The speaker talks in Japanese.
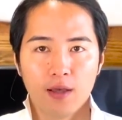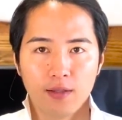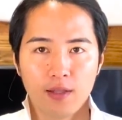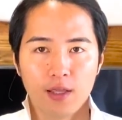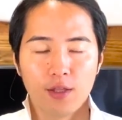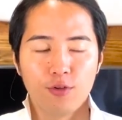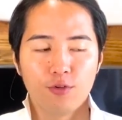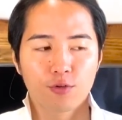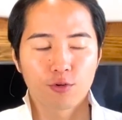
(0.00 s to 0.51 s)

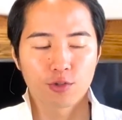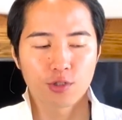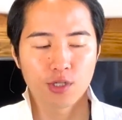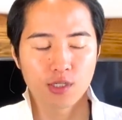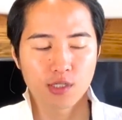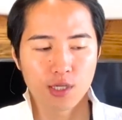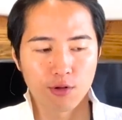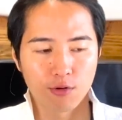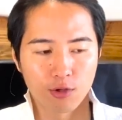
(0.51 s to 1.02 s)
で、入居
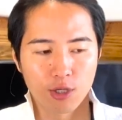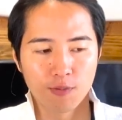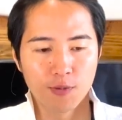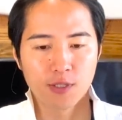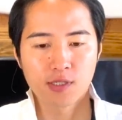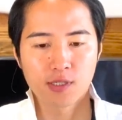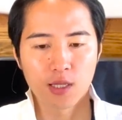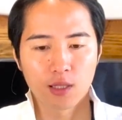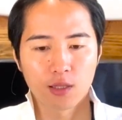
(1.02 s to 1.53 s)
審査の厳
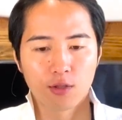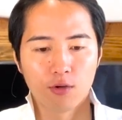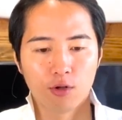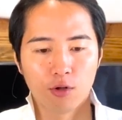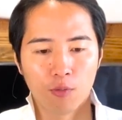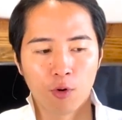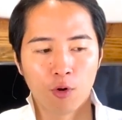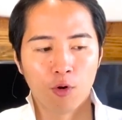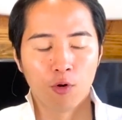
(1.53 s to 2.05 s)
しさっていう
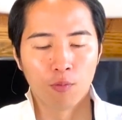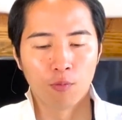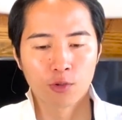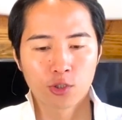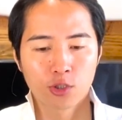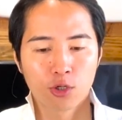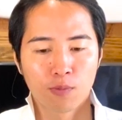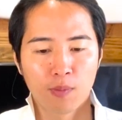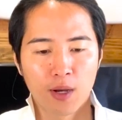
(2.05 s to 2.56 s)
のも、も
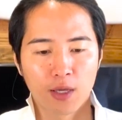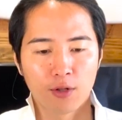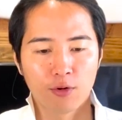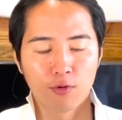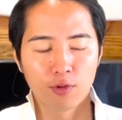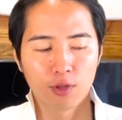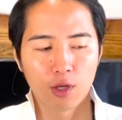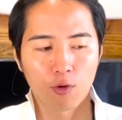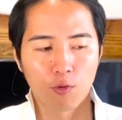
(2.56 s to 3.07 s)
ちろんい
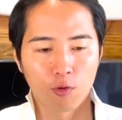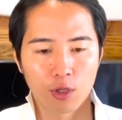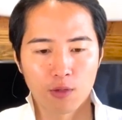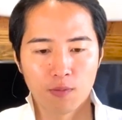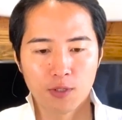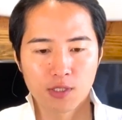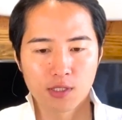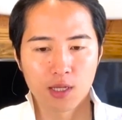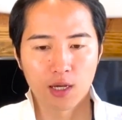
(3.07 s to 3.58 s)
ろんな
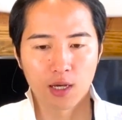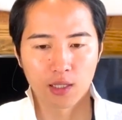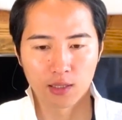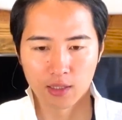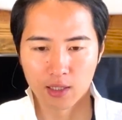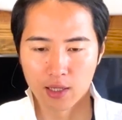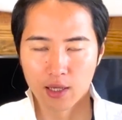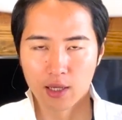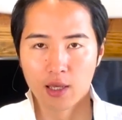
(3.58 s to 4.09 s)
厳しさがあっ
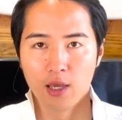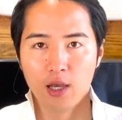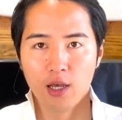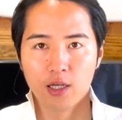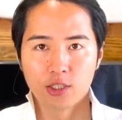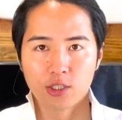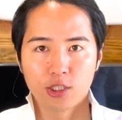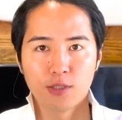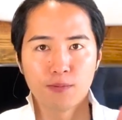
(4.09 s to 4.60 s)
て、
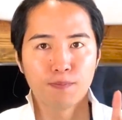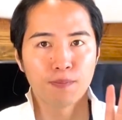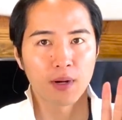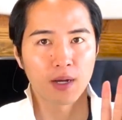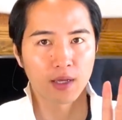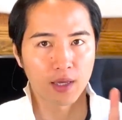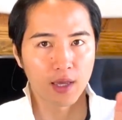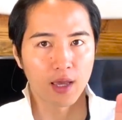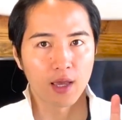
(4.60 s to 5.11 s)
審
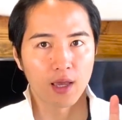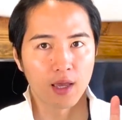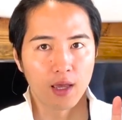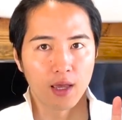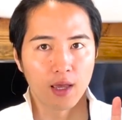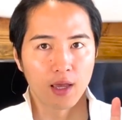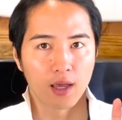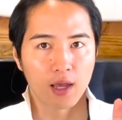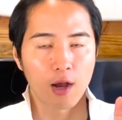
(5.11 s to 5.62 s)
判
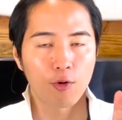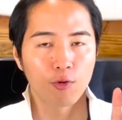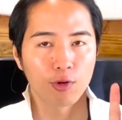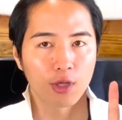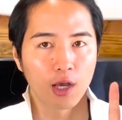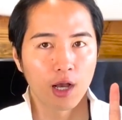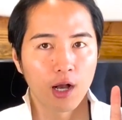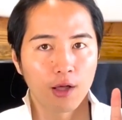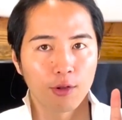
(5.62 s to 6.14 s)
系、過去
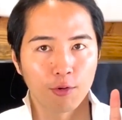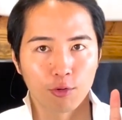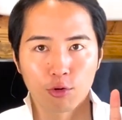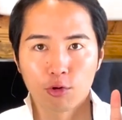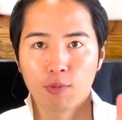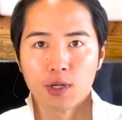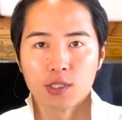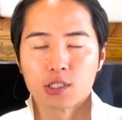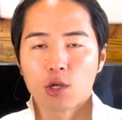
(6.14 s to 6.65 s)
にカードを
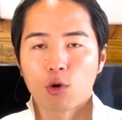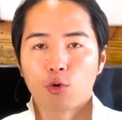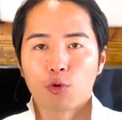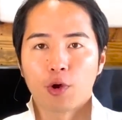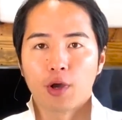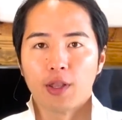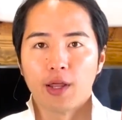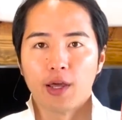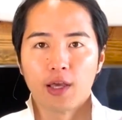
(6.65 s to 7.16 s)
飛ばしたこ
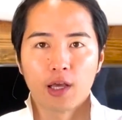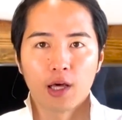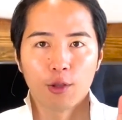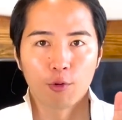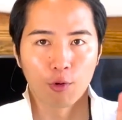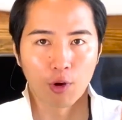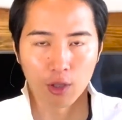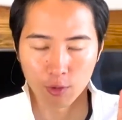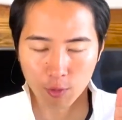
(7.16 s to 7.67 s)
とがないか
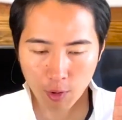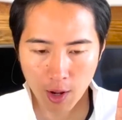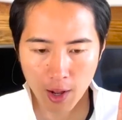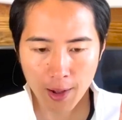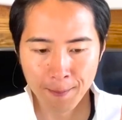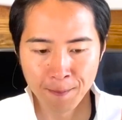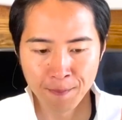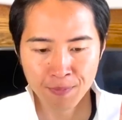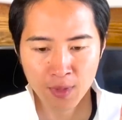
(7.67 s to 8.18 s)
どうかと
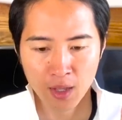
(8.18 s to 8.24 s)
か、